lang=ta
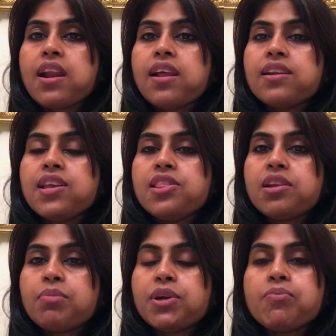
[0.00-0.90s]
பழங்களை
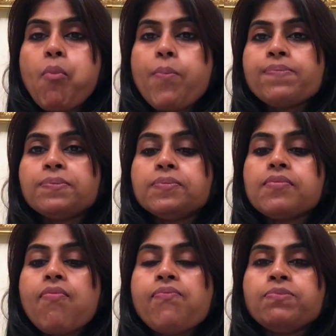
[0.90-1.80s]
வந்து
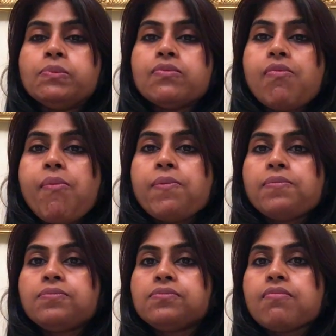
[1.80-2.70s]
அரைச்சி
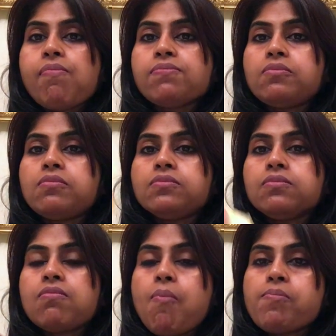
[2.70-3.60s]
சாப்பிட்றது வந்து
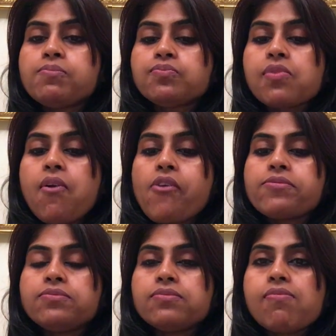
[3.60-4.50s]
நிறுத்துங்க அதாவது
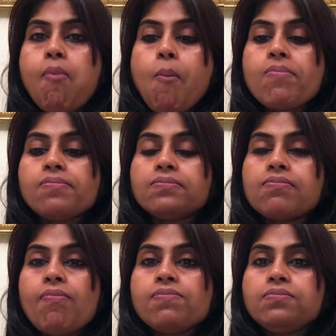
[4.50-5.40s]

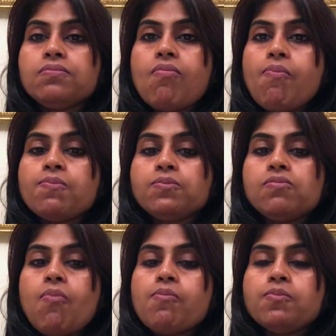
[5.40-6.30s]
ஒரு நம்ம என்ன
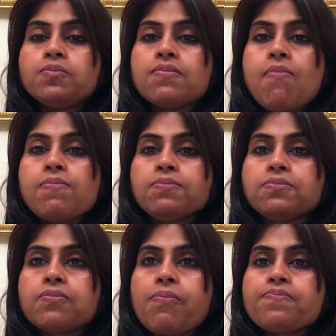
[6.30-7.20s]
செய்வோம் ஒரு
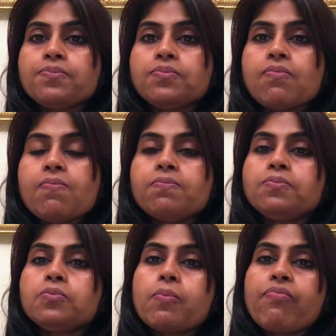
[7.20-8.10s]
ஈஸியாக
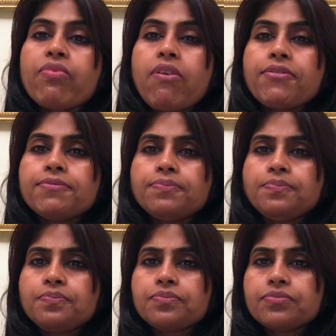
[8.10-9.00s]
வேலைக்காக
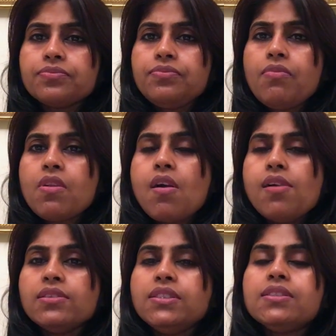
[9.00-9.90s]
எல்லா
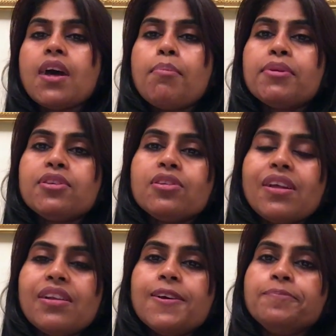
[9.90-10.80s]
பழத்தையும் ஒன்றா போட்டு
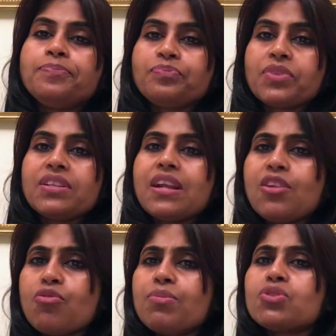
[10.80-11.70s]
நம்ம மிக்சிலேயோ
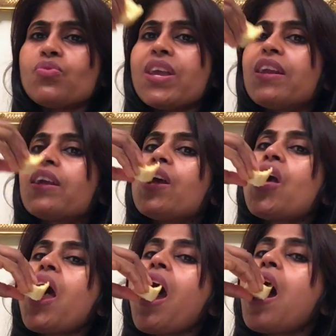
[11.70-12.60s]
இல்லை ஸ்மூதி
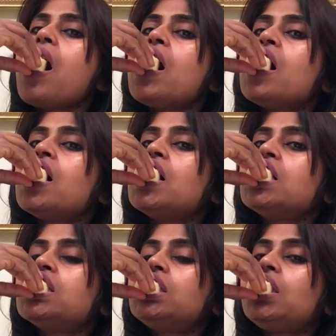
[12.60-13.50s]
மேக்கர்லேயோ நம்ம
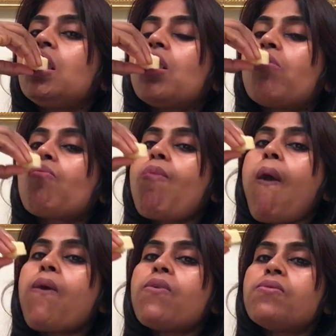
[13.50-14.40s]
அரைச்சி அதை குடிக்கும் பொழுது
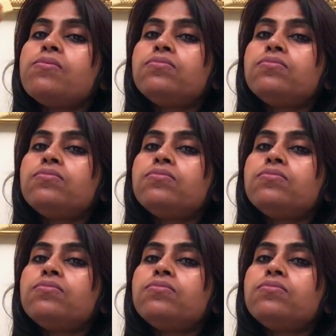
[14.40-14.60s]
என்ன ஆகுதுன்னா